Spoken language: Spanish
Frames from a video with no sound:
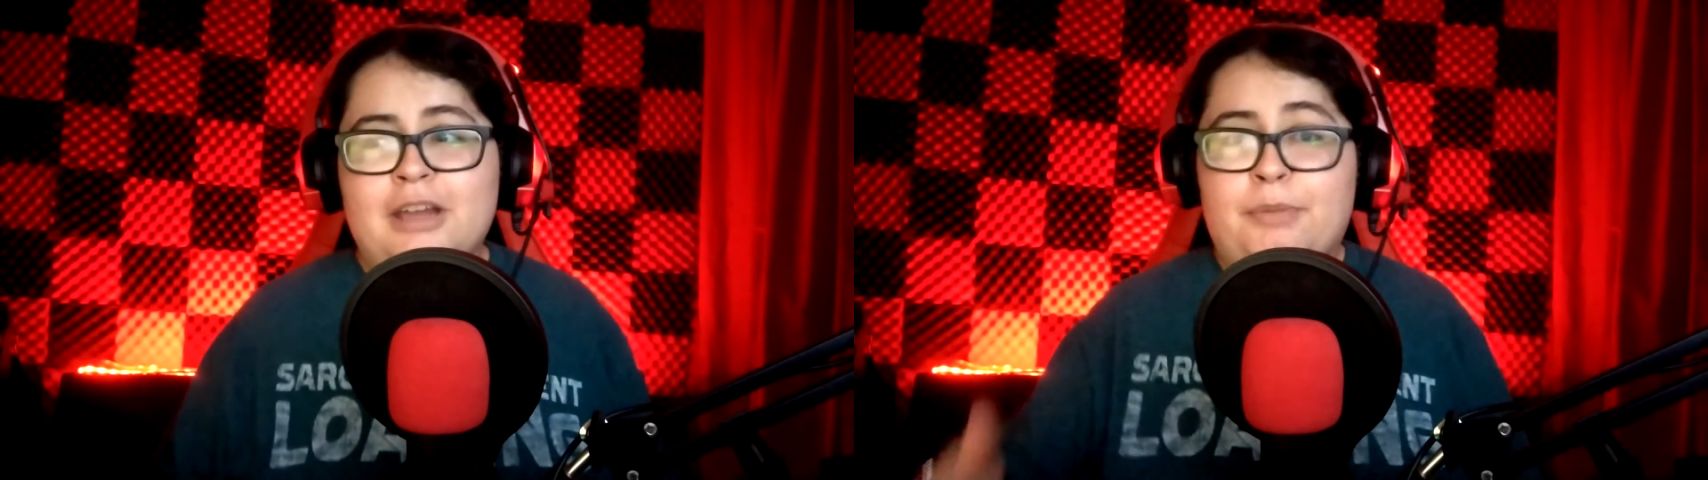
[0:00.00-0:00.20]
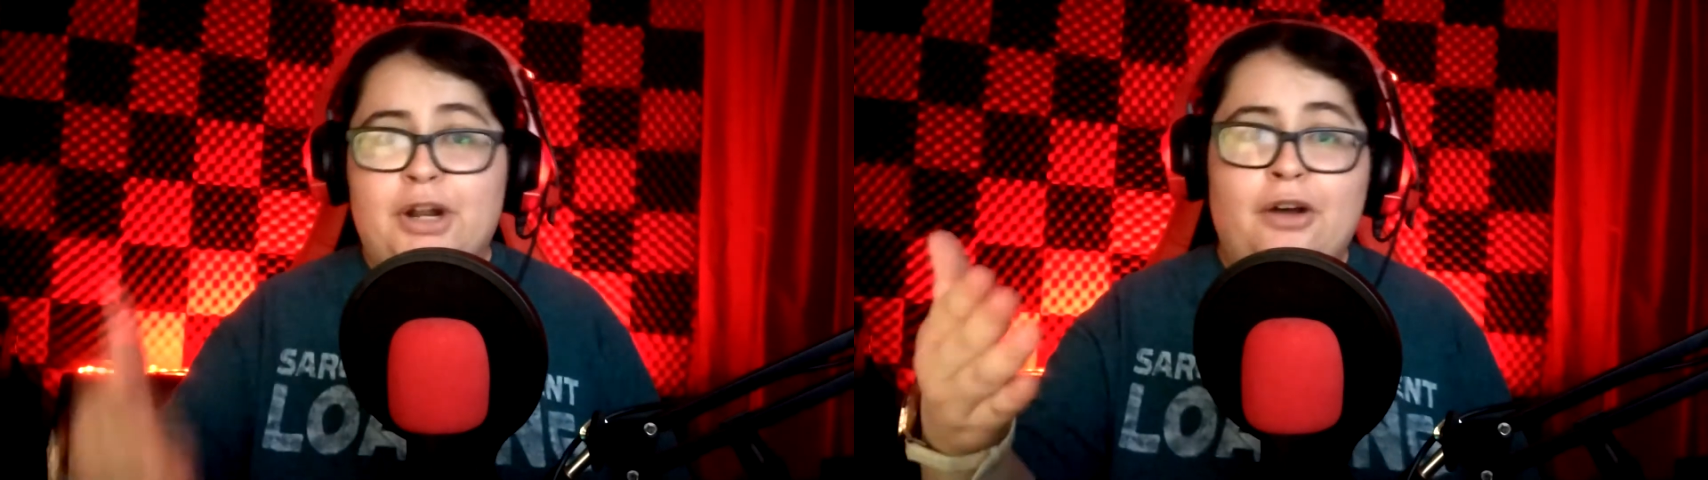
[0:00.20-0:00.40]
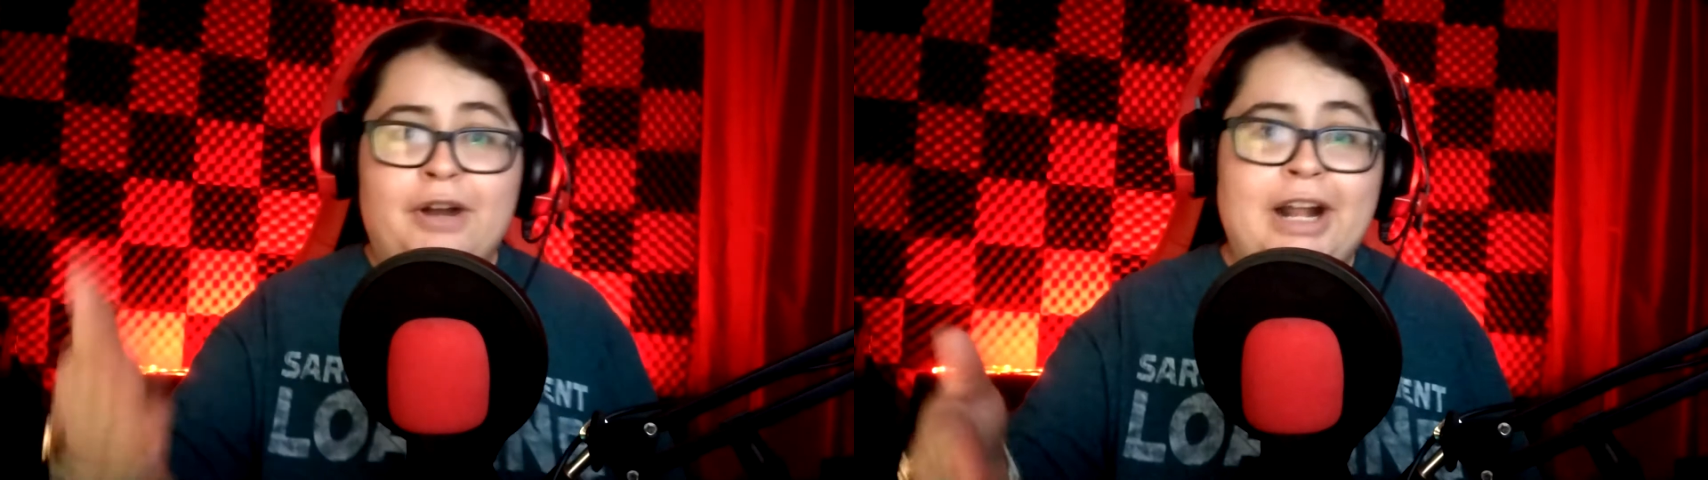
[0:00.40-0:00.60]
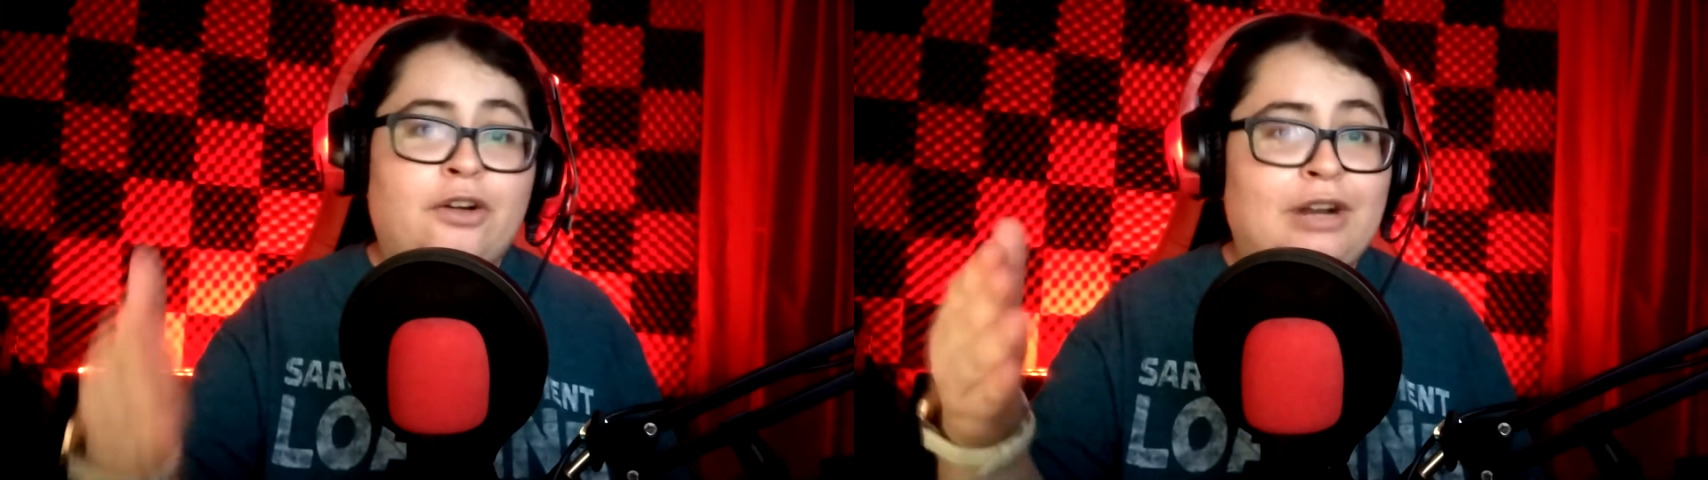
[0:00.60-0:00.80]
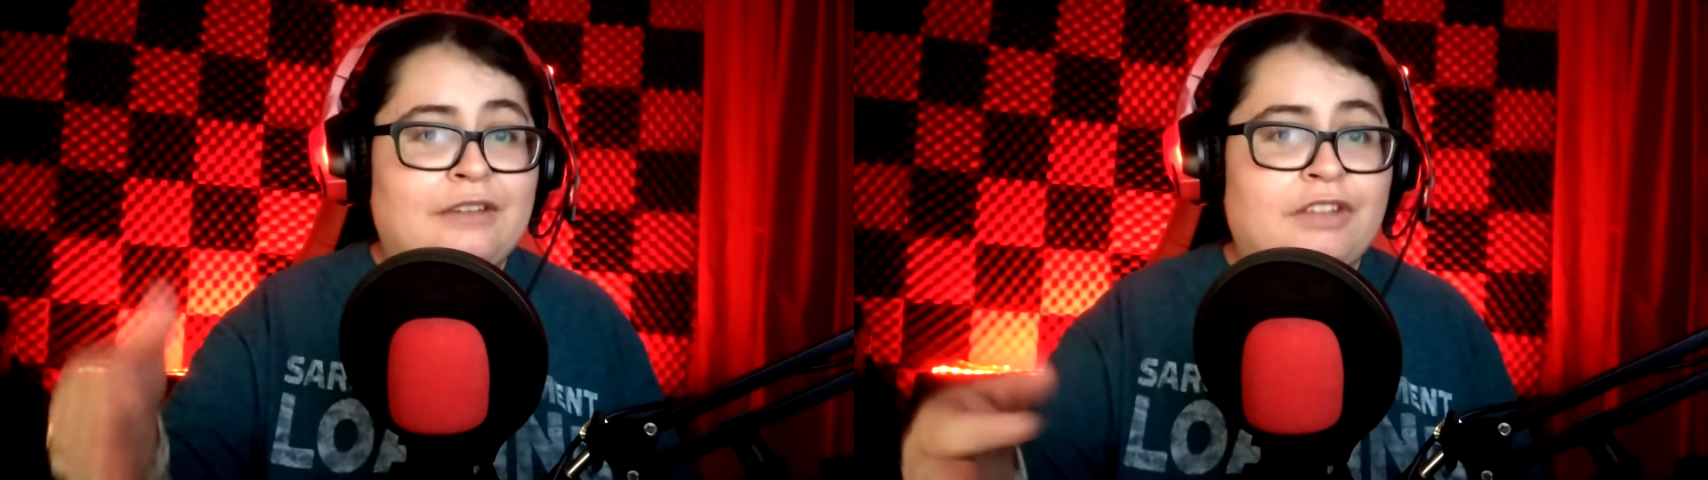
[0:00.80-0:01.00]
pero ahora
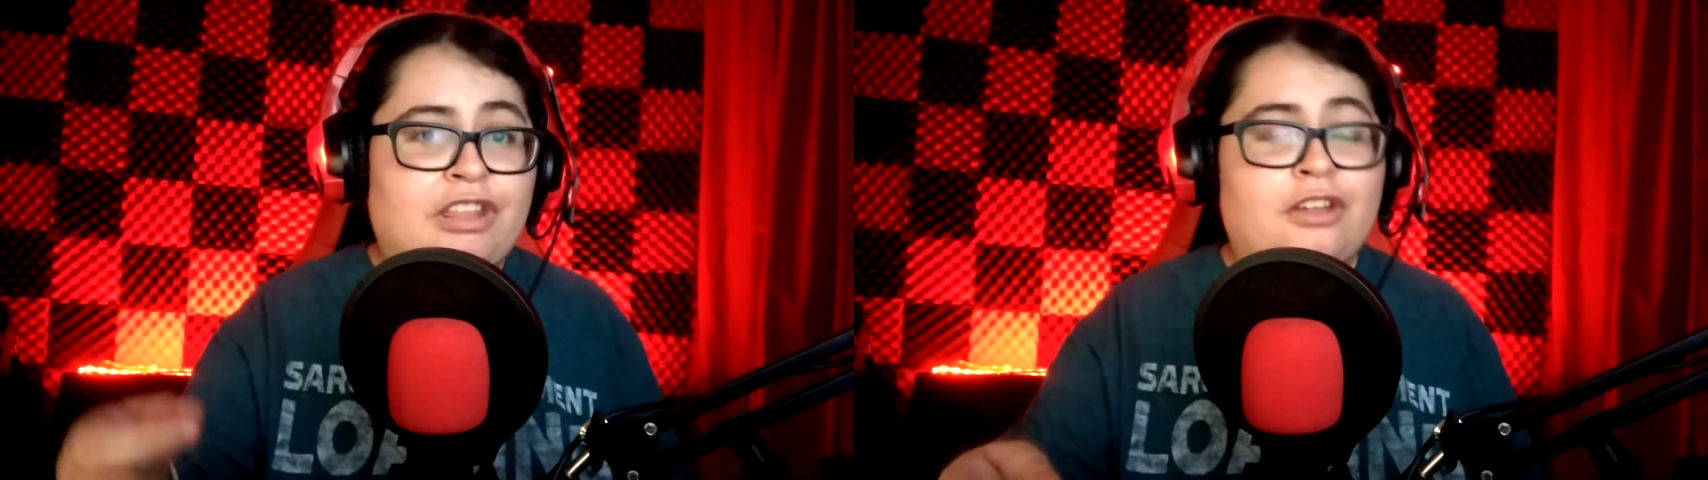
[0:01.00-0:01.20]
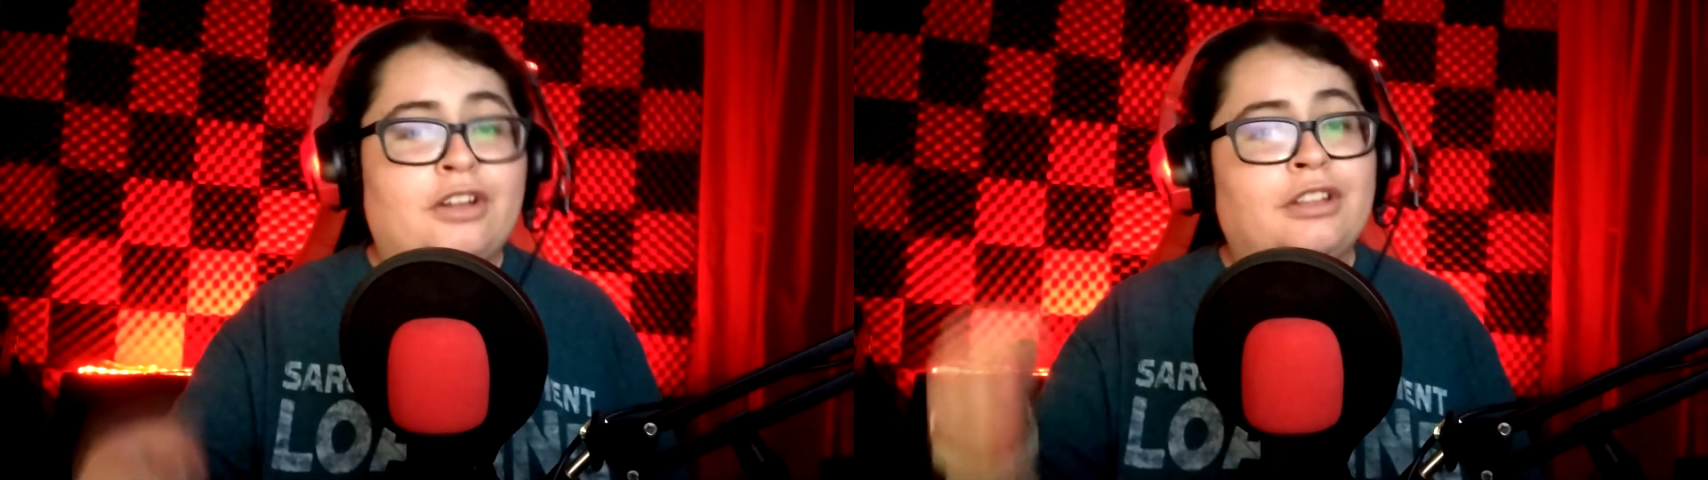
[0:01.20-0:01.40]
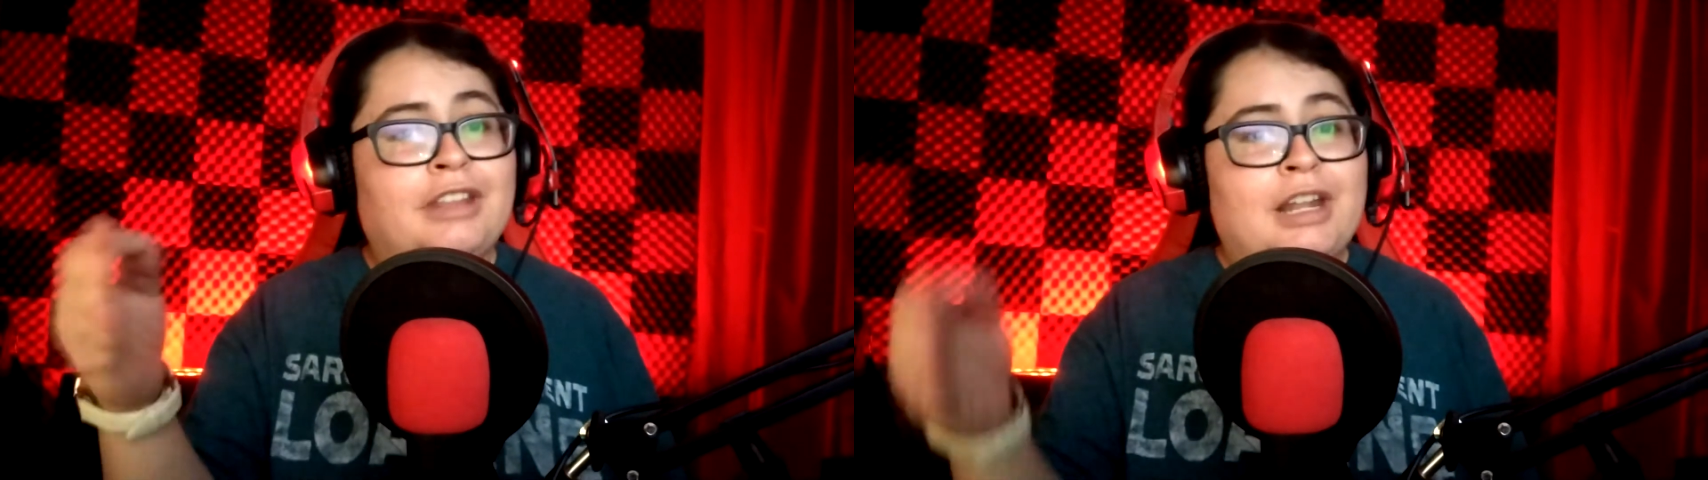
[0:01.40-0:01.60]
con la visión